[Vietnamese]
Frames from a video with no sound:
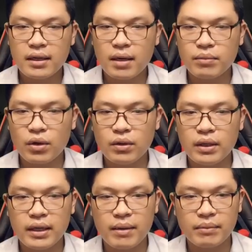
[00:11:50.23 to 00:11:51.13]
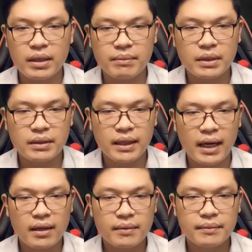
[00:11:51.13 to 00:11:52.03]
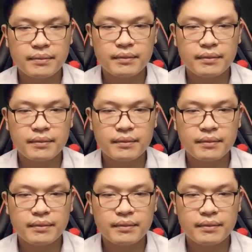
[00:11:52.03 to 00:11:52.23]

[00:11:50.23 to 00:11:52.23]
không có nửa điểm tâm tư khác.